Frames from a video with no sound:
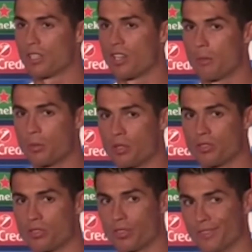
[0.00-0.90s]

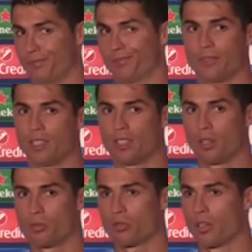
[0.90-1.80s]
Ronaldo sigue
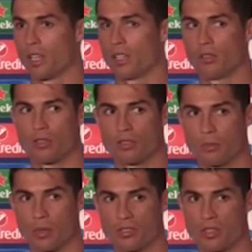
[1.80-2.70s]
hambriento.
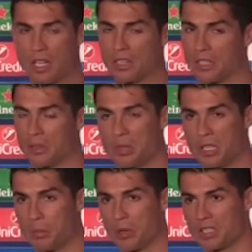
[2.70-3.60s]
Tras alzarse con la
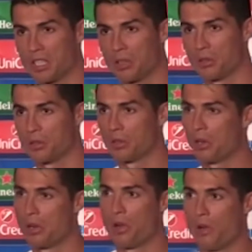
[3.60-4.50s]
Liga de Campeones
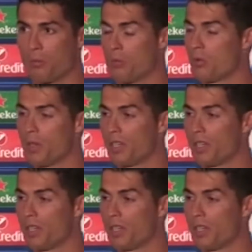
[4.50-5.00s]
en Cardiff con